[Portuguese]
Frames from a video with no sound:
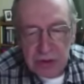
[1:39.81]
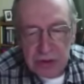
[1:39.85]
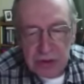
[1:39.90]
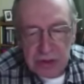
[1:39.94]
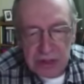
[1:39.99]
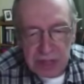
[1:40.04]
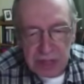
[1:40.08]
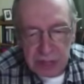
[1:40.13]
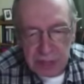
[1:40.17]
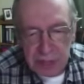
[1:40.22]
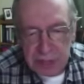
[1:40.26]

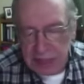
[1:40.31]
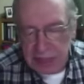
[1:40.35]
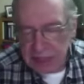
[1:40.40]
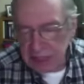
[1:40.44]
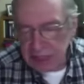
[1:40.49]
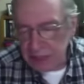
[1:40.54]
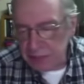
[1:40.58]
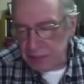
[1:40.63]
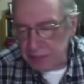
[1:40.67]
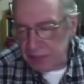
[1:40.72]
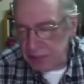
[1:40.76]
já
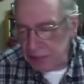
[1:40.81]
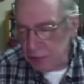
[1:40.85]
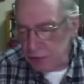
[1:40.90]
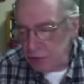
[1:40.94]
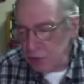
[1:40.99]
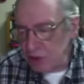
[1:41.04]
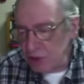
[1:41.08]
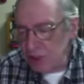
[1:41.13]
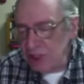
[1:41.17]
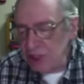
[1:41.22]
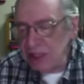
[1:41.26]
praticamente
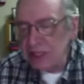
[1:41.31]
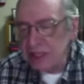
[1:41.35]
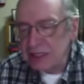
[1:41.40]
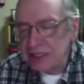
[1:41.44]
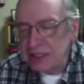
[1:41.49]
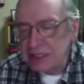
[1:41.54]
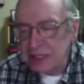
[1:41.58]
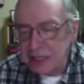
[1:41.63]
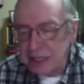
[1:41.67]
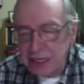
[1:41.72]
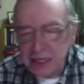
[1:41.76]
no dia
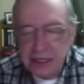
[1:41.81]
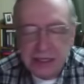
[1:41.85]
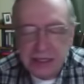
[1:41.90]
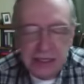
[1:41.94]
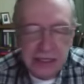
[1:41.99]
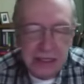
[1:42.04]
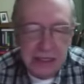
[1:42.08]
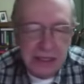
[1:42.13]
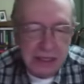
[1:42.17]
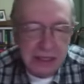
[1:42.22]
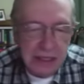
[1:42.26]

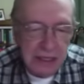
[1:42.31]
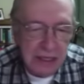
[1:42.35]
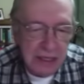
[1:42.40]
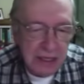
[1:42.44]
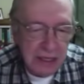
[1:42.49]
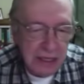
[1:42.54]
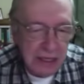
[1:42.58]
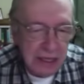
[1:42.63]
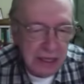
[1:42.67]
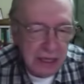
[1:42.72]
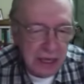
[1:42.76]
seguinte
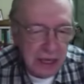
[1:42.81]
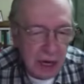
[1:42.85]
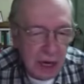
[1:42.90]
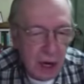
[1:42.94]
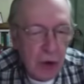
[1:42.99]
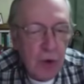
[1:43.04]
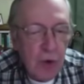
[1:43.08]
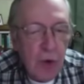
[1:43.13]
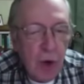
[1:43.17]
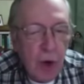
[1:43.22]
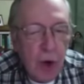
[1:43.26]

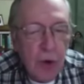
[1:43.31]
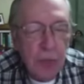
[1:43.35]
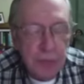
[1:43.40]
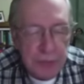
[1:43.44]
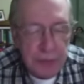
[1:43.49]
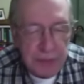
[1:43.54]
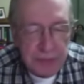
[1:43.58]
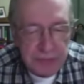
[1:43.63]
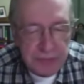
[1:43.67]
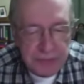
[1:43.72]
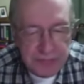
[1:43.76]
ao
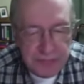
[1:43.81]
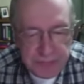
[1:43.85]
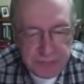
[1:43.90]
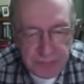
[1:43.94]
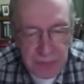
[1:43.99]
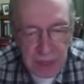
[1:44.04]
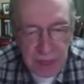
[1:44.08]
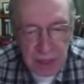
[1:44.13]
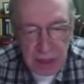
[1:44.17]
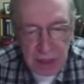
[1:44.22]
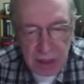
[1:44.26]
golpe,
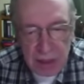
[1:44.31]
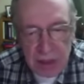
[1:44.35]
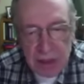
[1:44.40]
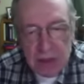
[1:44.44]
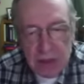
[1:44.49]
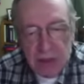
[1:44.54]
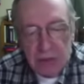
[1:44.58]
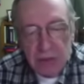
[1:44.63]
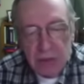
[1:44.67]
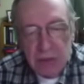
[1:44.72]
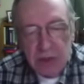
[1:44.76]

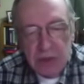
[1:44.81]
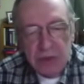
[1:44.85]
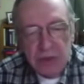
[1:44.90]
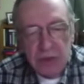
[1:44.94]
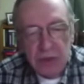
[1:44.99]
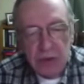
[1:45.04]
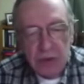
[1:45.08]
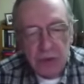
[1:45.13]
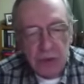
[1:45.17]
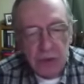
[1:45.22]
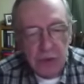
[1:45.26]

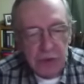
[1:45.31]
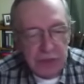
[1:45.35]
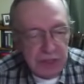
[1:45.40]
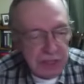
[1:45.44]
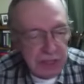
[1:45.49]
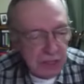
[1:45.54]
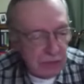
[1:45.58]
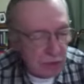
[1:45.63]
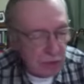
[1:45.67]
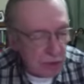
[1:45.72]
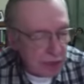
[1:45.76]
quando o
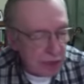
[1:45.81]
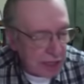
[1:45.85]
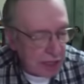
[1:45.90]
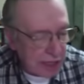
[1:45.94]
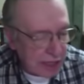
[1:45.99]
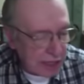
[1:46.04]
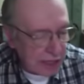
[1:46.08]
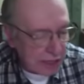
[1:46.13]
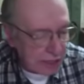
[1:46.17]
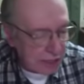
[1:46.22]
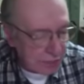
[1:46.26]
escritório da
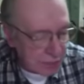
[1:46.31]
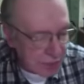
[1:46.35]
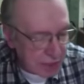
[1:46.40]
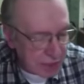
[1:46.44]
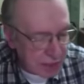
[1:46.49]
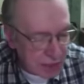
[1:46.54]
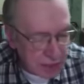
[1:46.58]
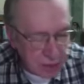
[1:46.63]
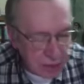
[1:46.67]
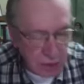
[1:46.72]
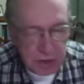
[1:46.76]
KGB
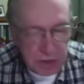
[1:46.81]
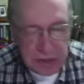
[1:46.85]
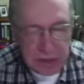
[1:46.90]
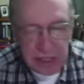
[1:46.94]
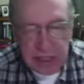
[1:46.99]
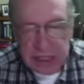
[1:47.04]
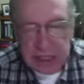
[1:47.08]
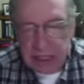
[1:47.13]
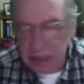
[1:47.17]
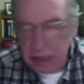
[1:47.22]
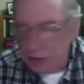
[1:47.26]
no Rio de
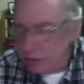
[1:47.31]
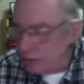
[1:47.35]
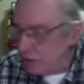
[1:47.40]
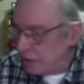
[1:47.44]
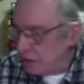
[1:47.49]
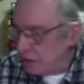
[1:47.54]
Janeiro,